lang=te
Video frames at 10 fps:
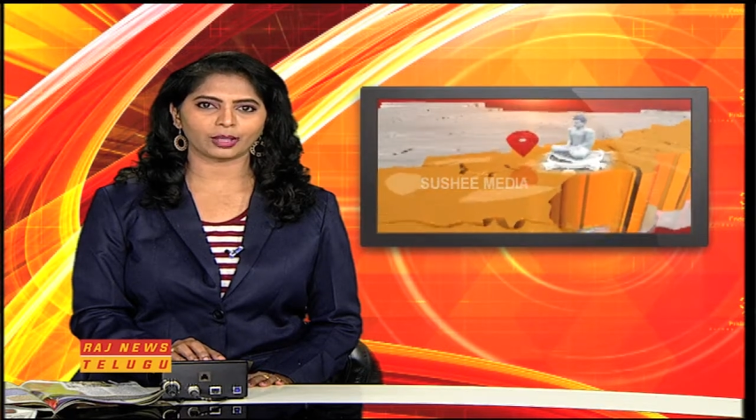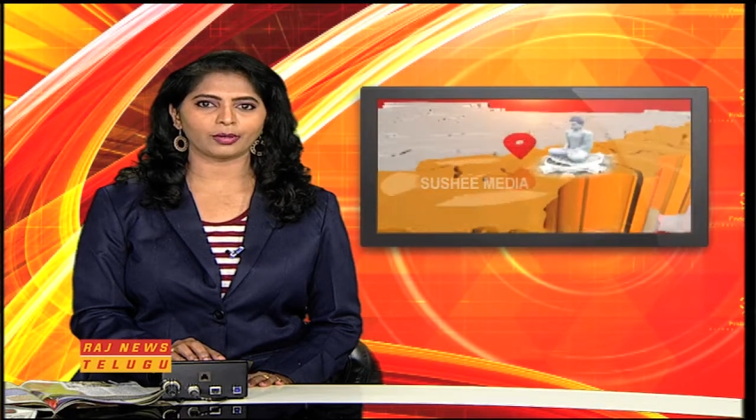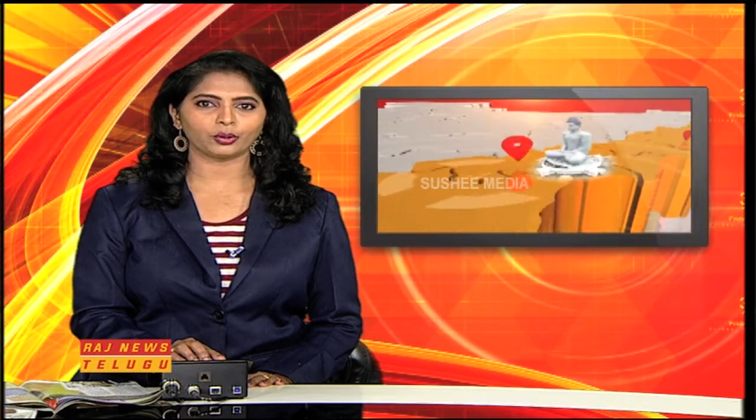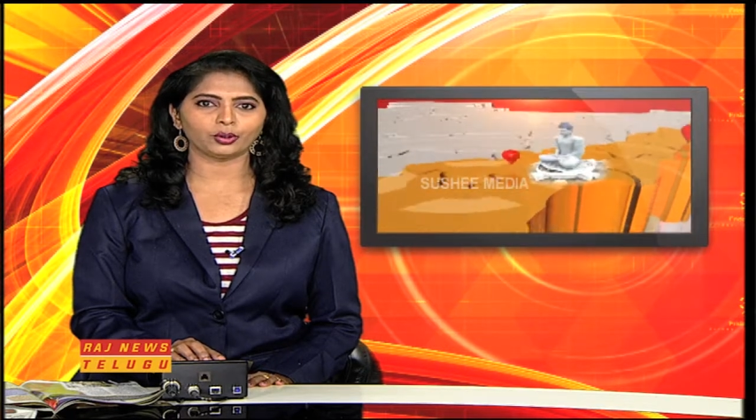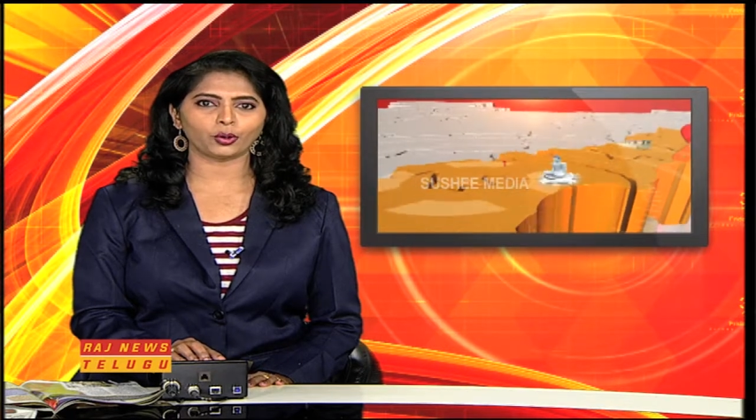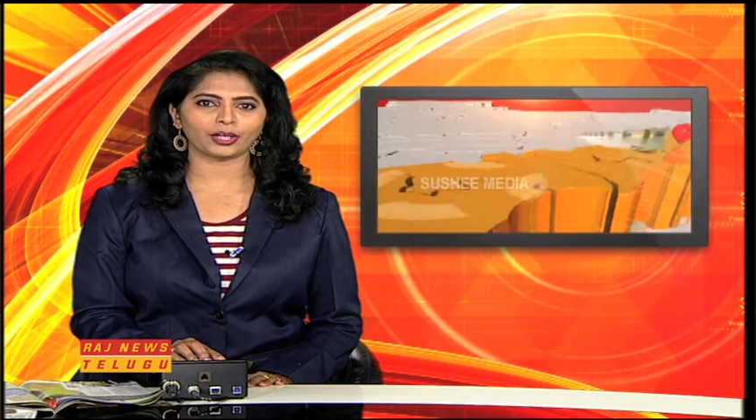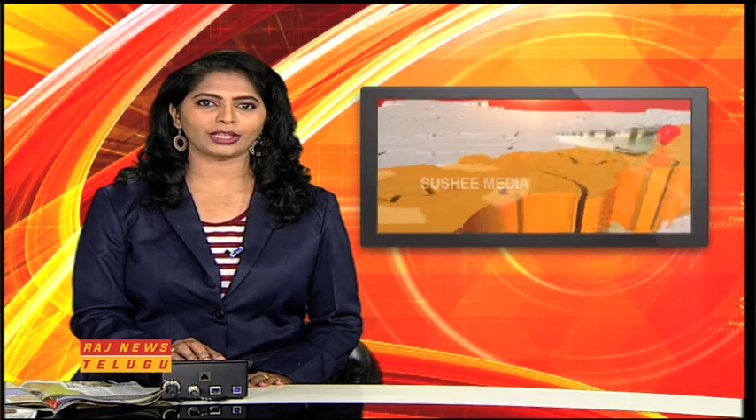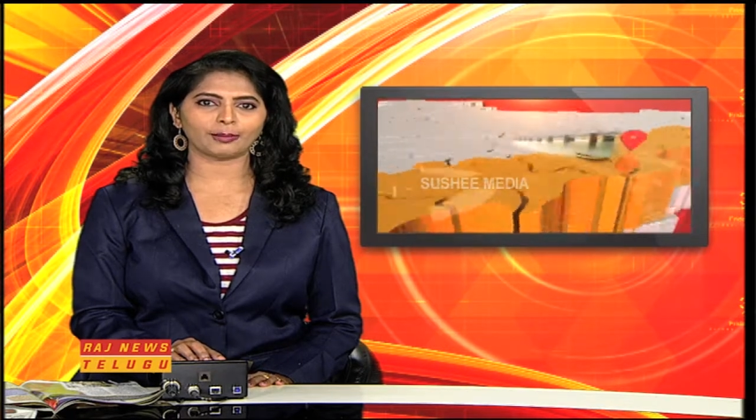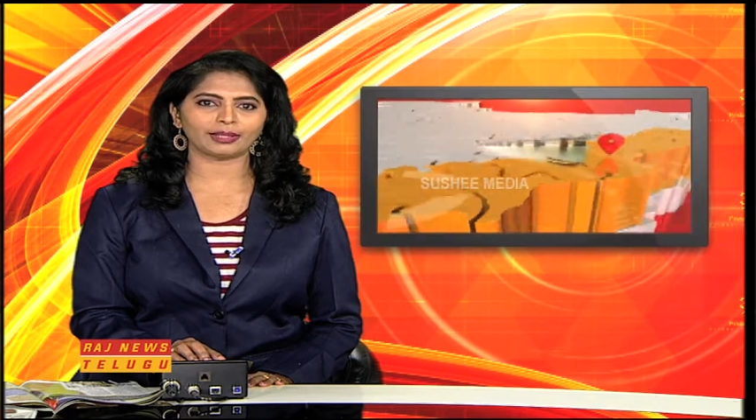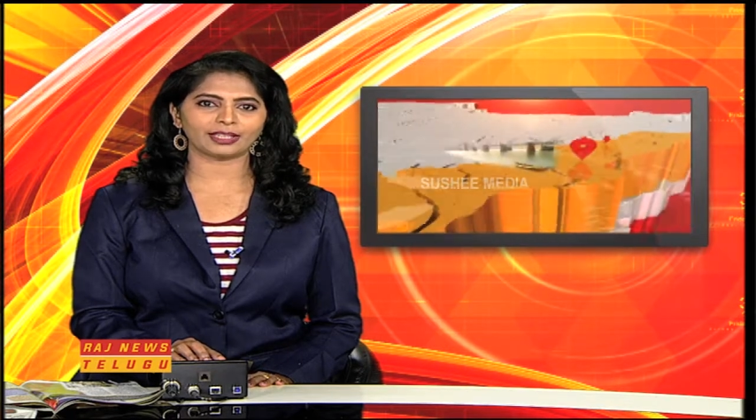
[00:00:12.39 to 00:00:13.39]
తమను దొంగ
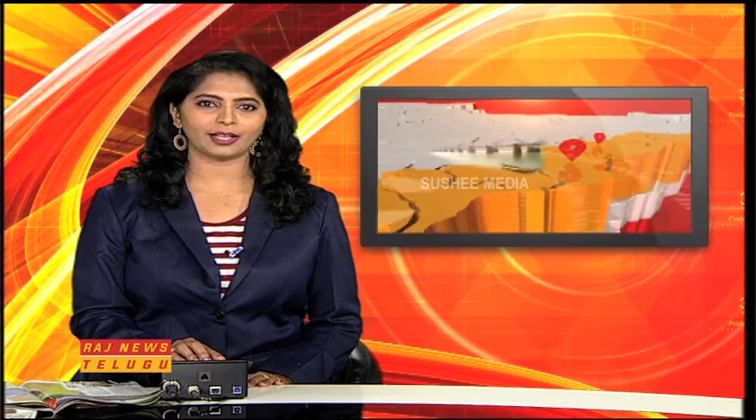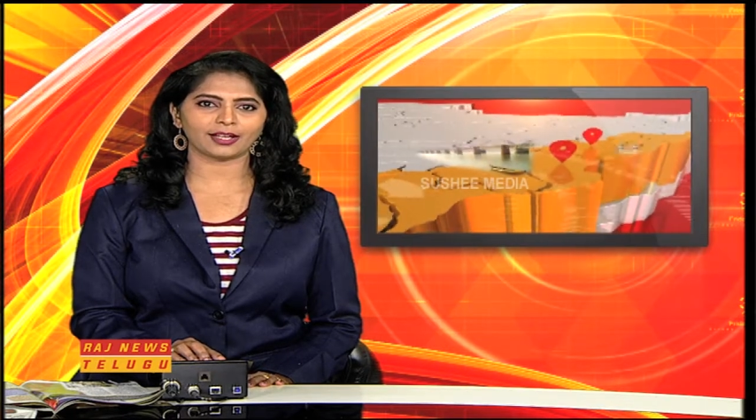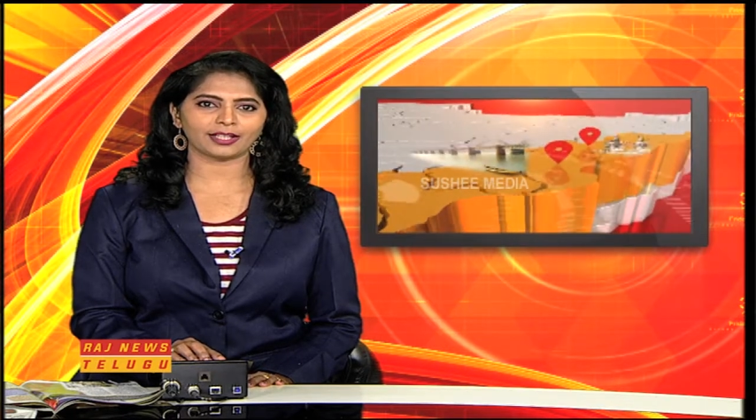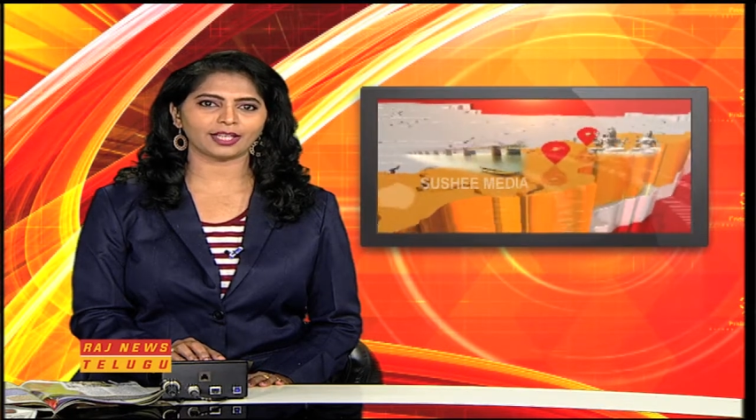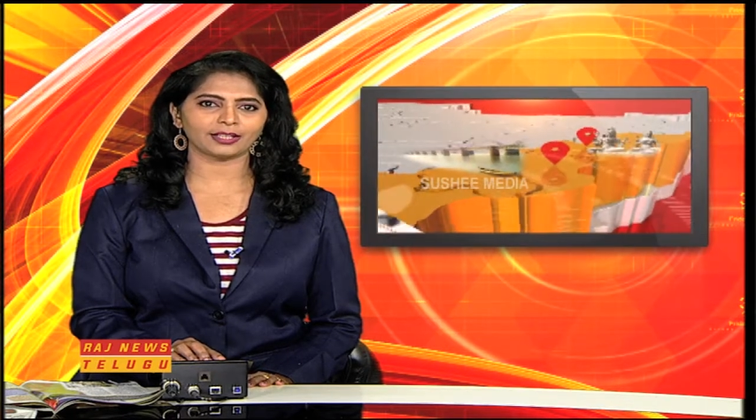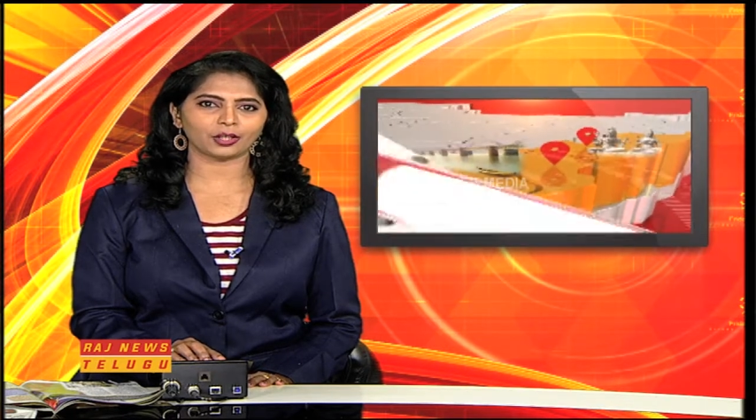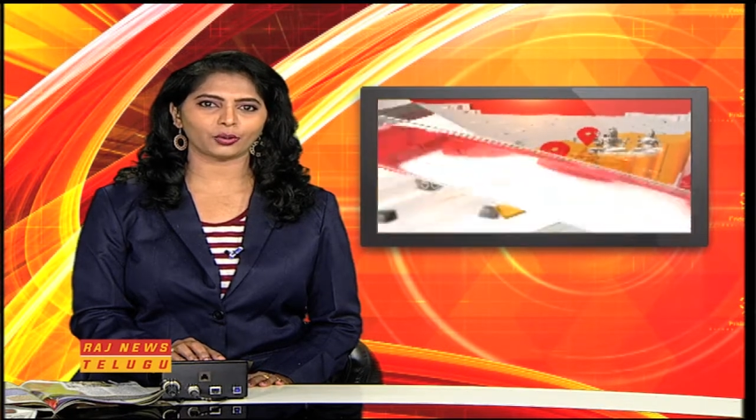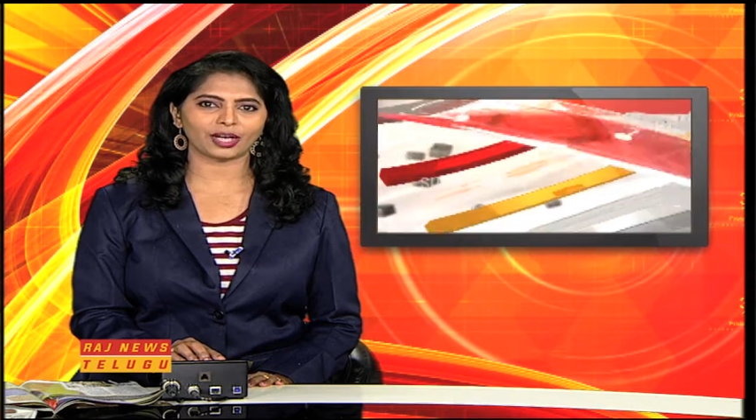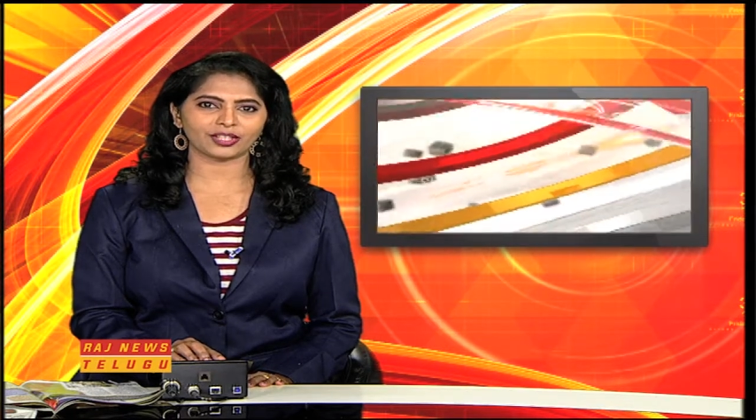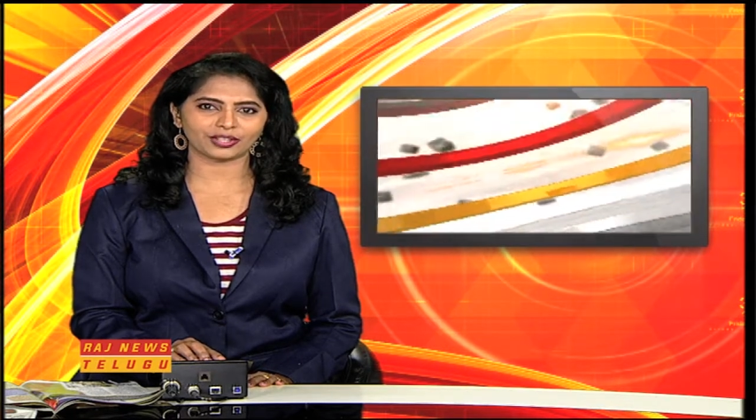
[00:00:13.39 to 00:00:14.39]
దెబ్బ తీయాలని
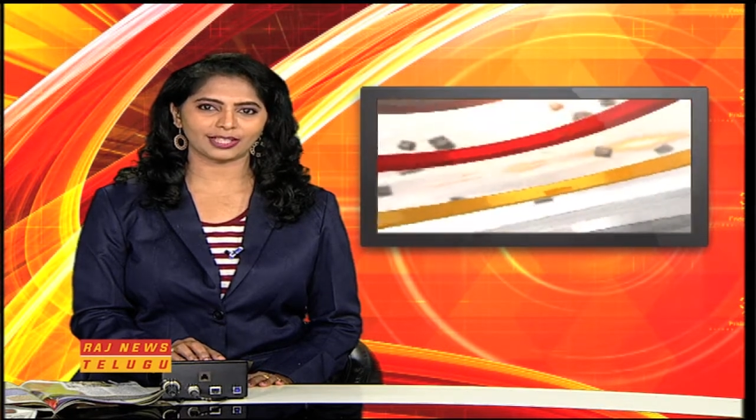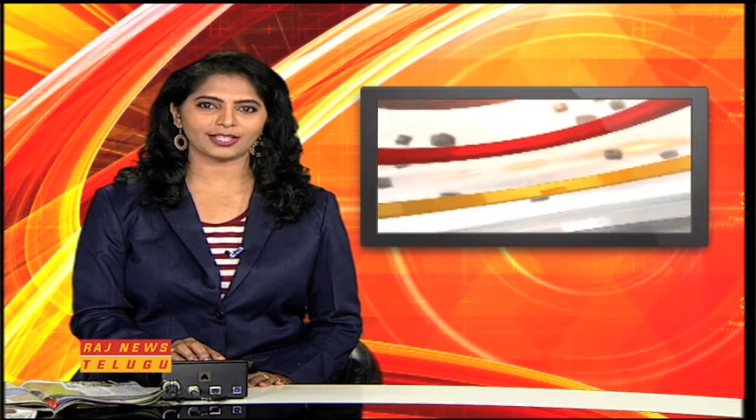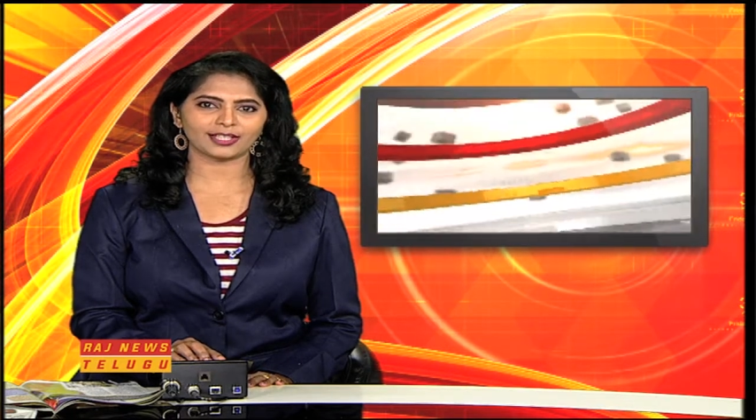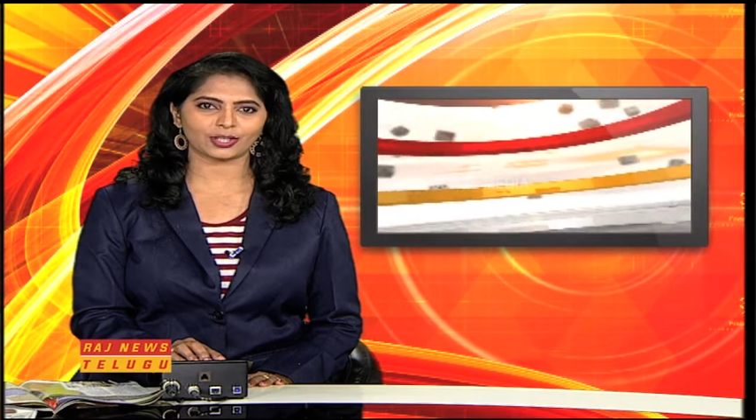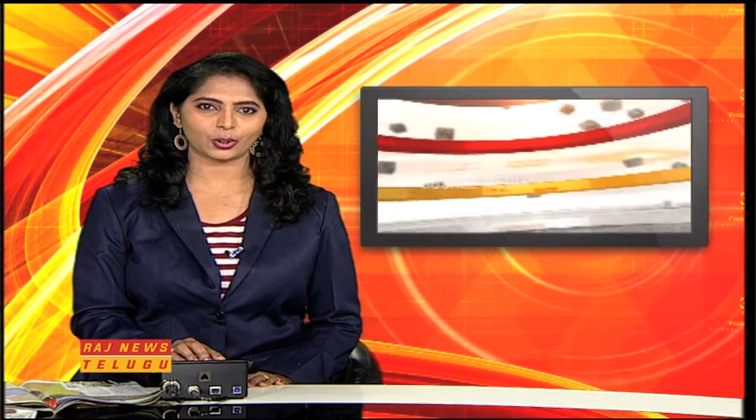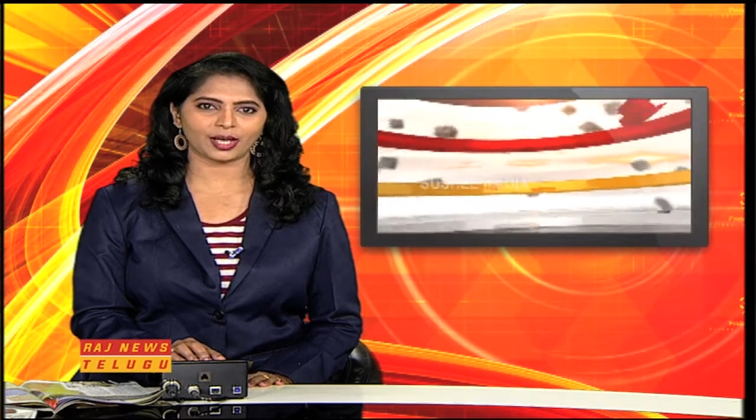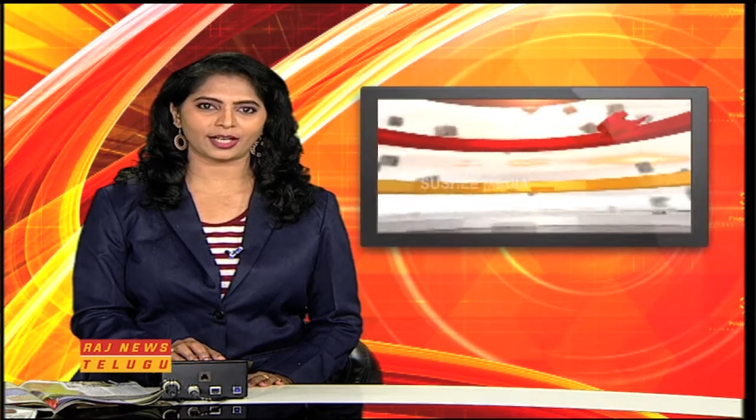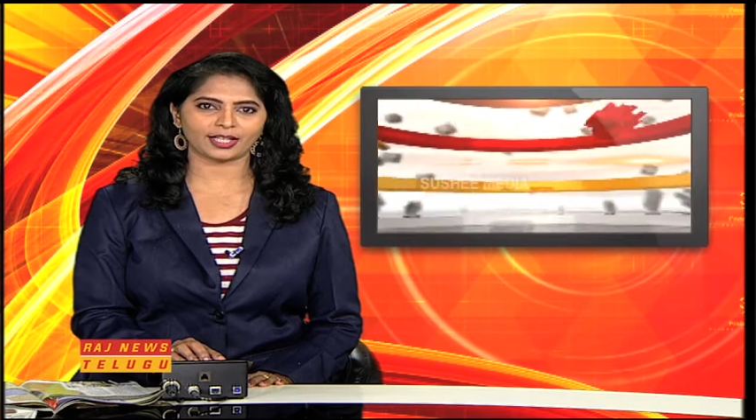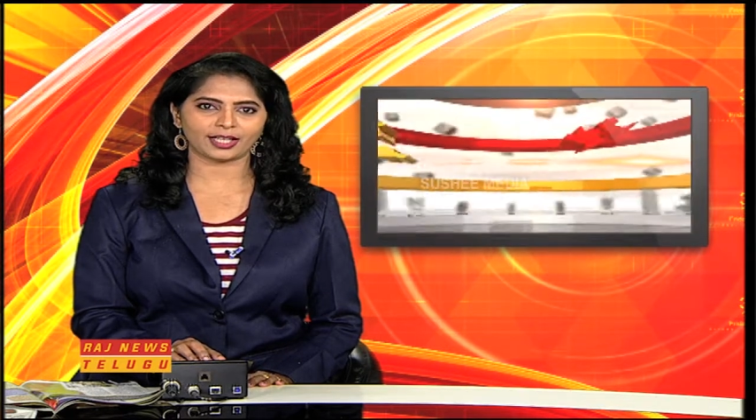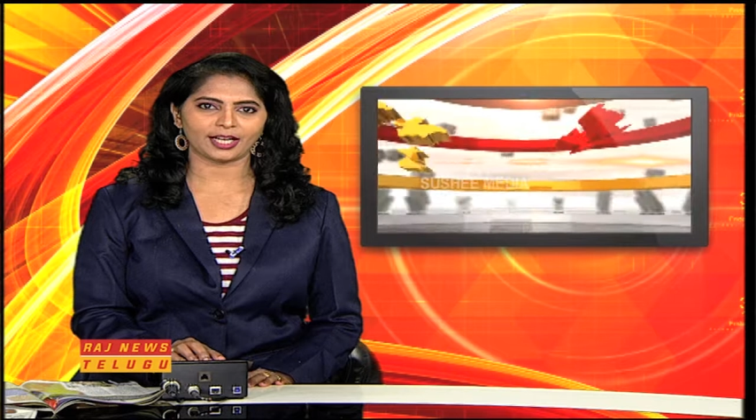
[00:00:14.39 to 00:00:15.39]
అందరూ రాజకీయం
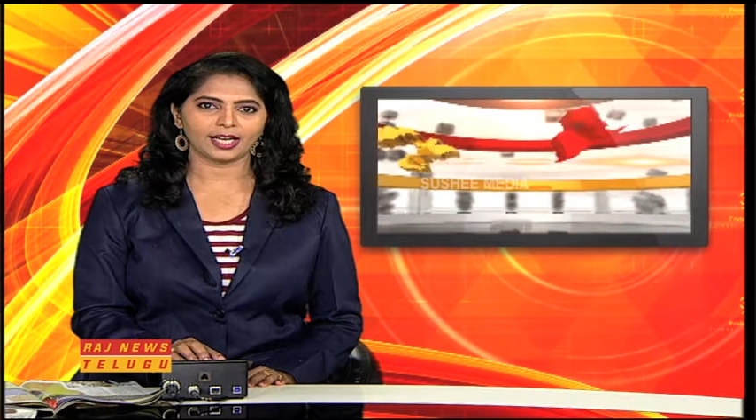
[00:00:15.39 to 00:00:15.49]
చేస్తున్నారని